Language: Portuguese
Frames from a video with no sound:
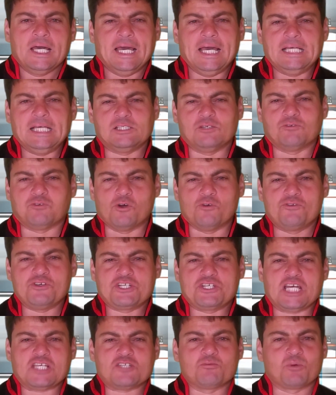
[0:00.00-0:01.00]
esse foi o
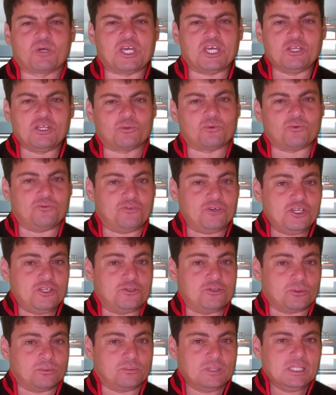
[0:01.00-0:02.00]
25
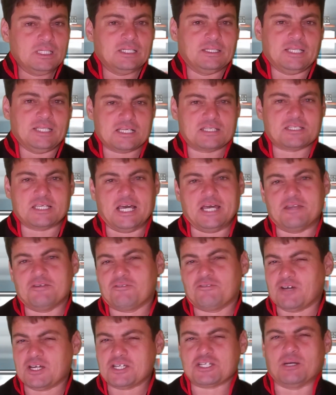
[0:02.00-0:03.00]
vídeo da série
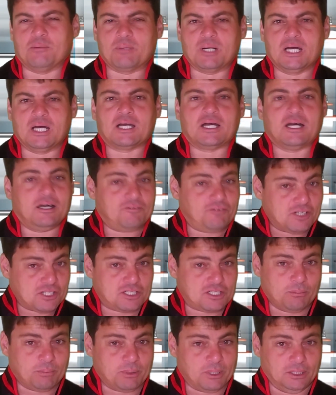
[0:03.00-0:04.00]
Faixa Branca a
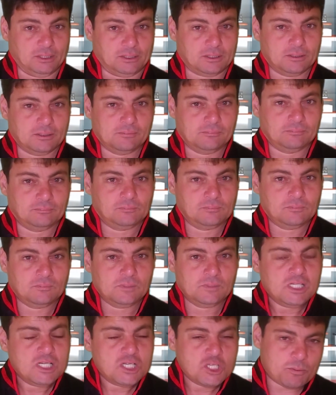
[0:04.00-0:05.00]
Faixa Preta.
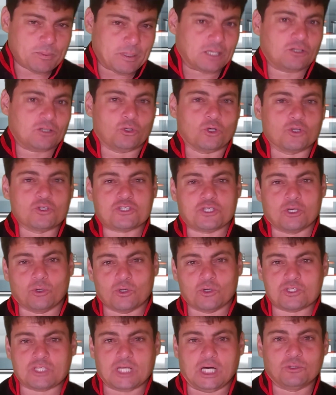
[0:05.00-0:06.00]
Espero que todos tenham
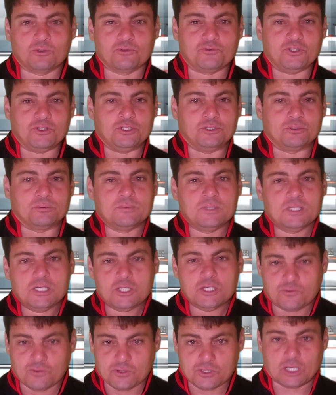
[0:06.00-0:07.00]
gostado do vídeo.
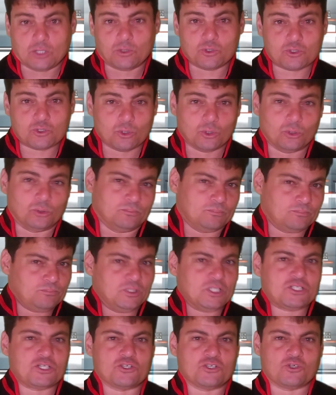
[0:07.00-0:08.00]
Se você gostou,
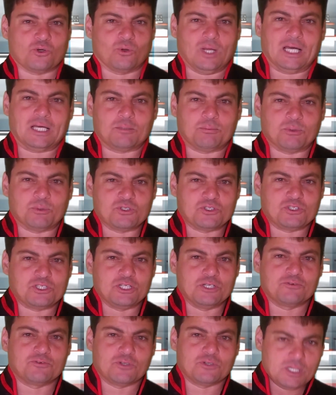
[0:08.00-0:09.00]
deixa seu like
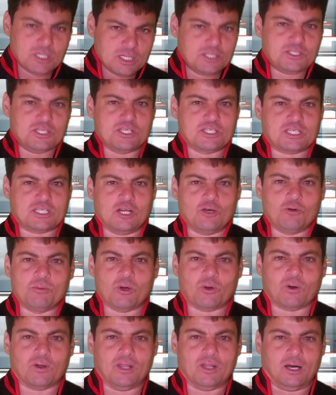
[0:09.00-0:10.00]
positivo, se inscreva no
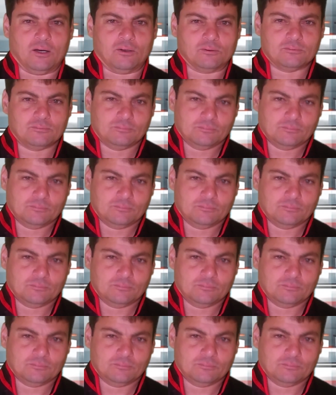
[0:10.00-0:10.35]
meu canal.